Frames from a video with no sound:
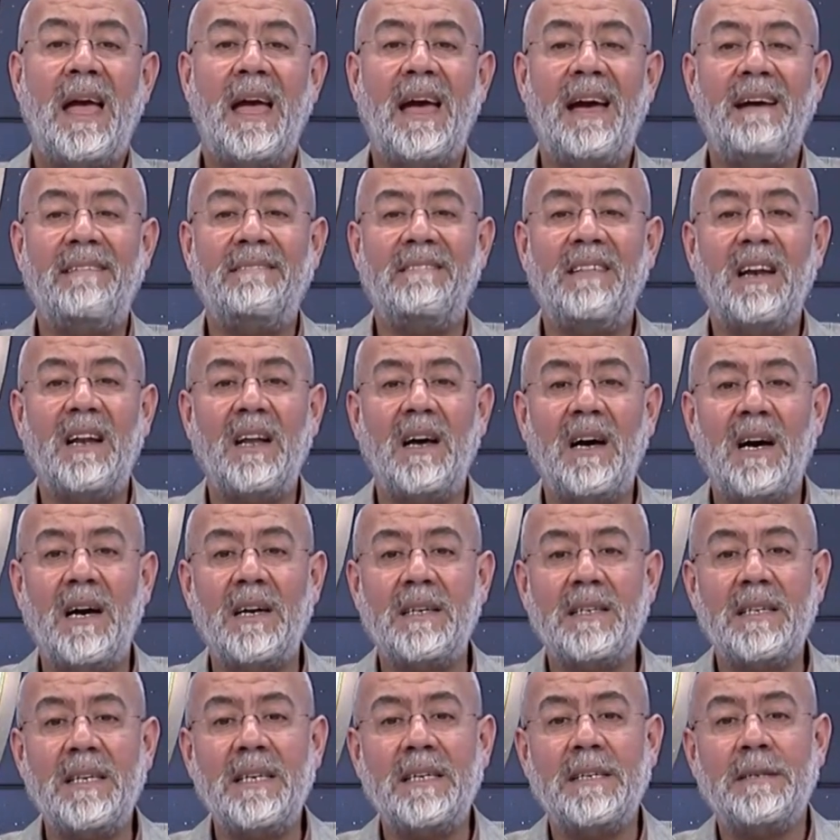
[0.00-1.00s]

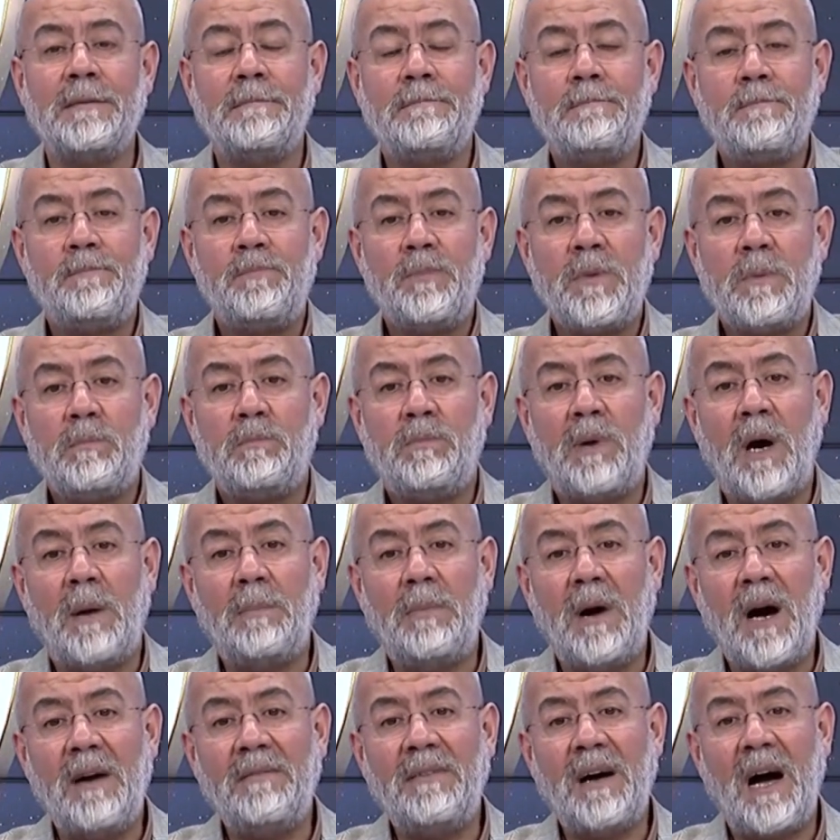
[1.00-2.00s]
Evladın
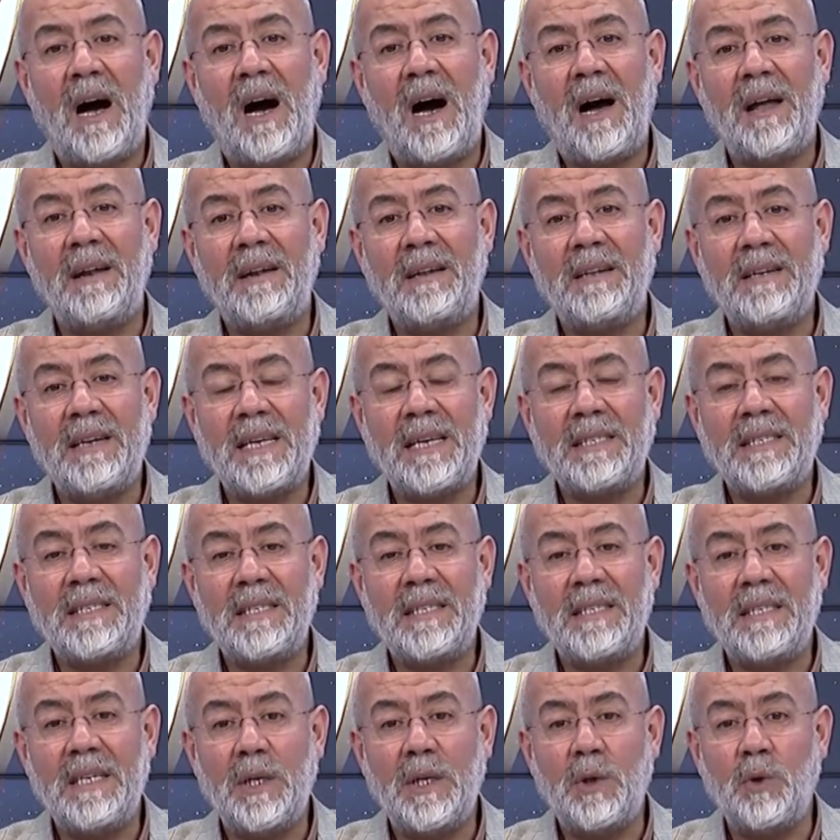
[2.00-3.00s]
baba ve
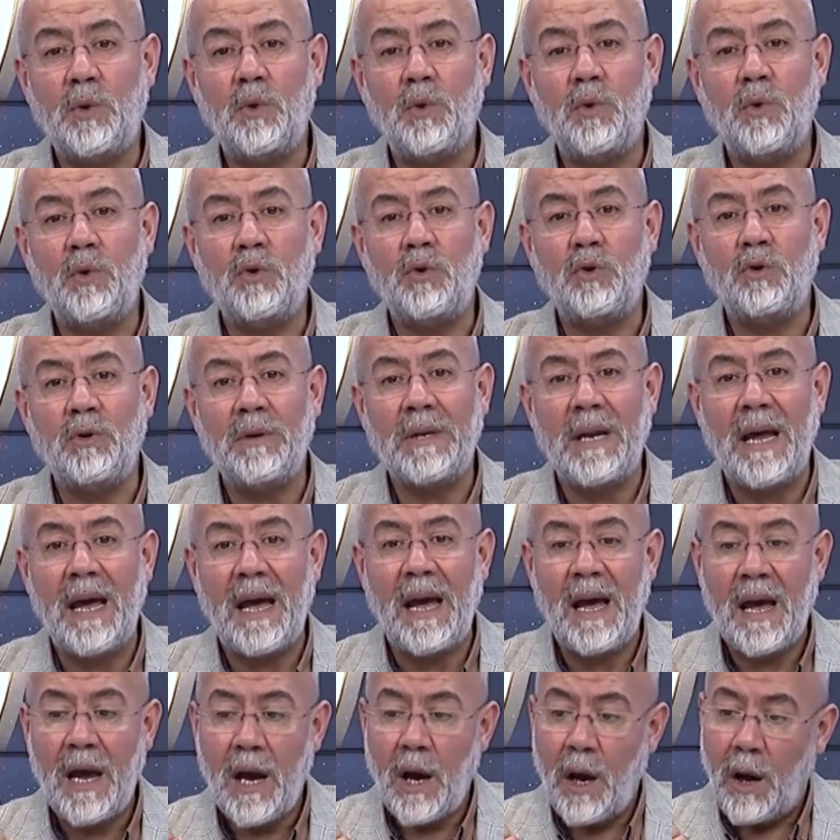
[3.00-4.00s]
annesinin
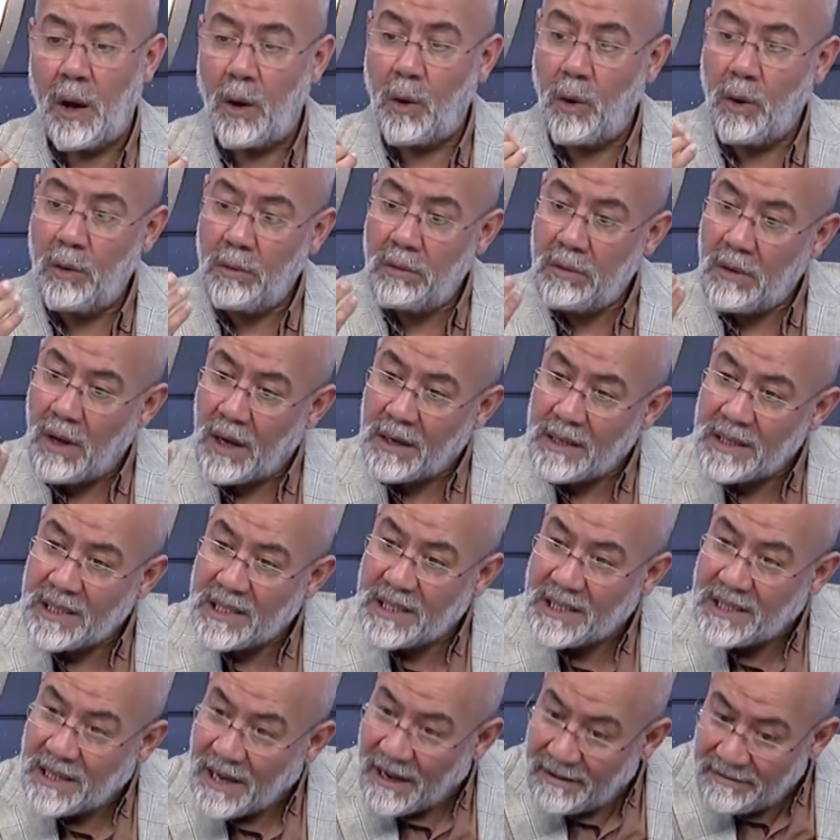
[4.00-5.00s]
yüzüne onları
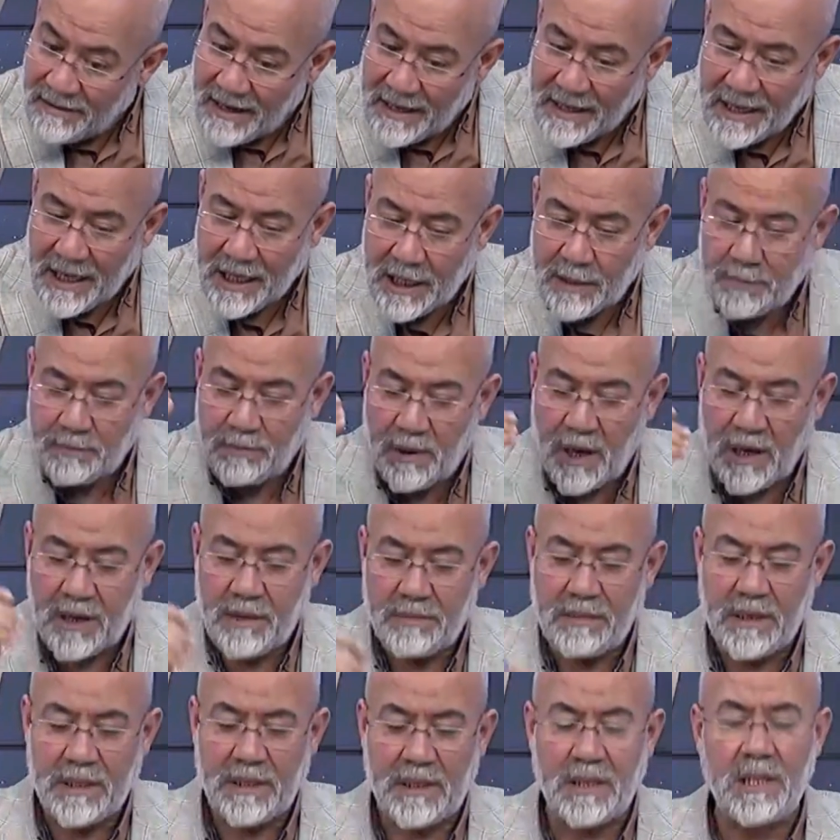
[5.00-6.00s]
severek
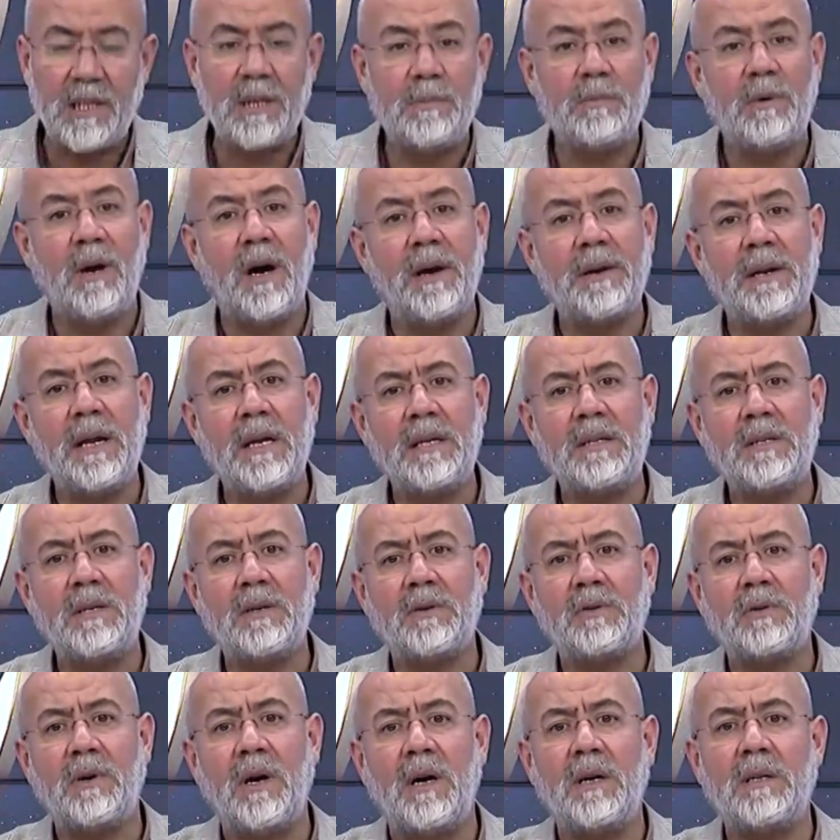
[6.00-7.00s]
bakması
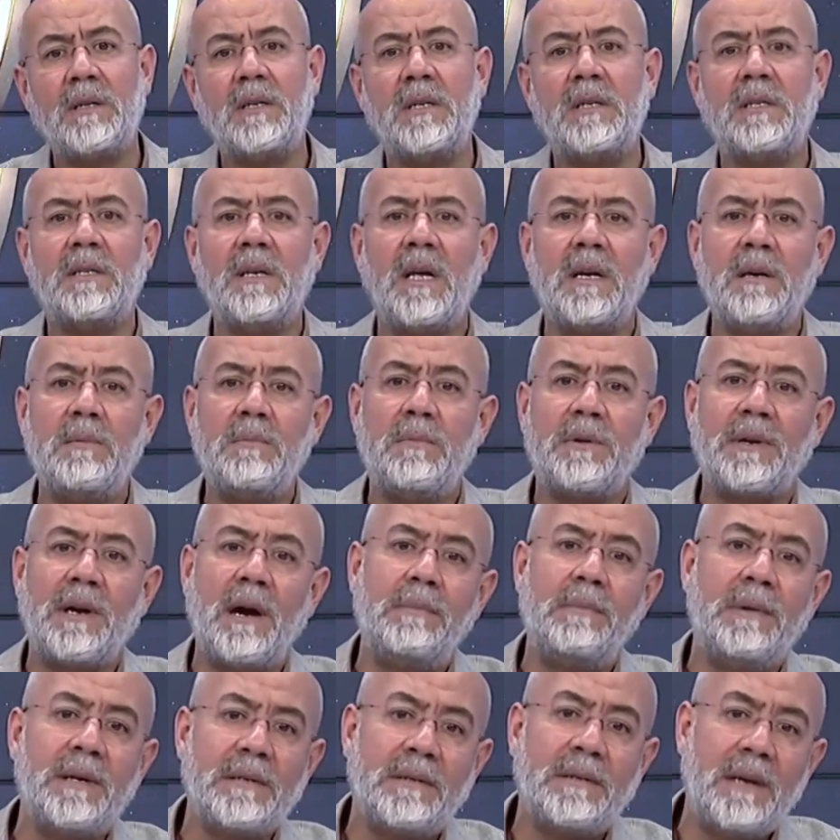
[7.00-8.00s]
ibadettir. Kardeşlerim
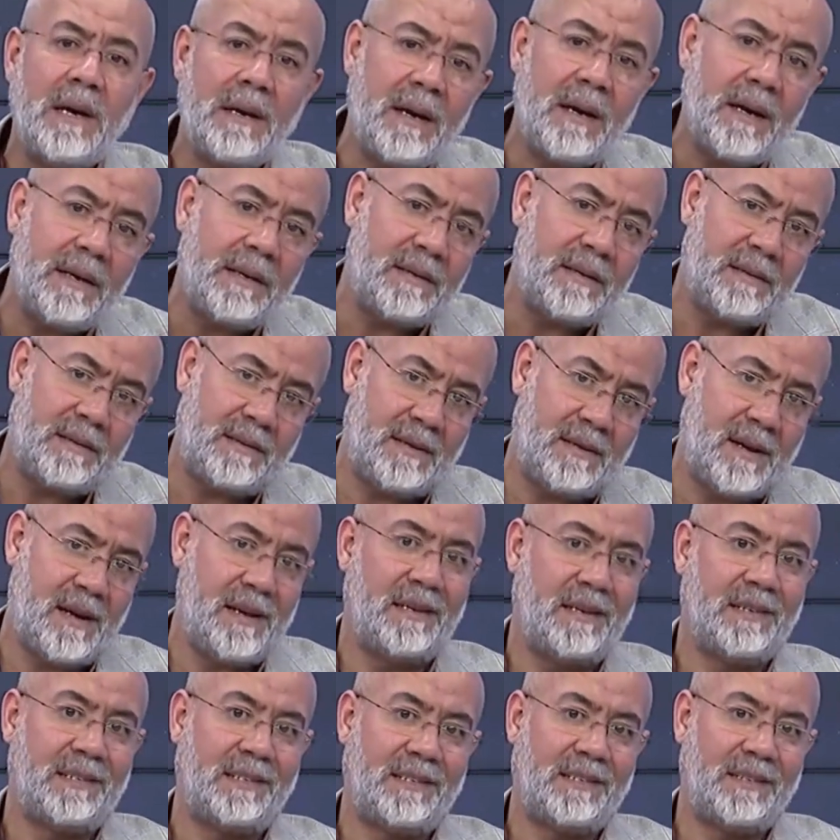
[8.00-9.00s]
Ramazan
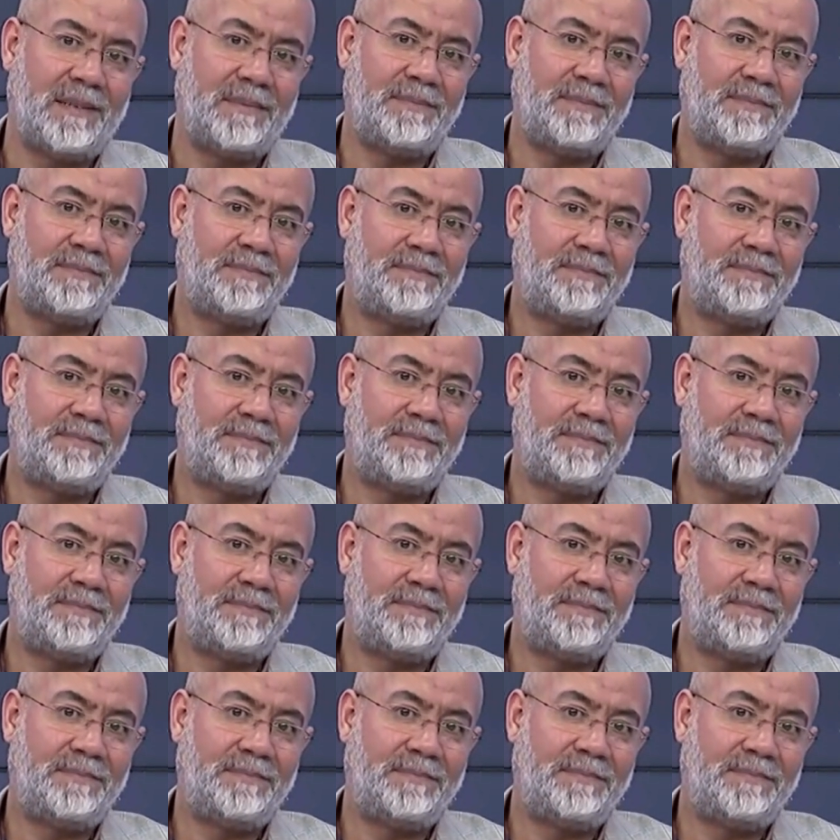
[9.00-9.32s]
ayındayız.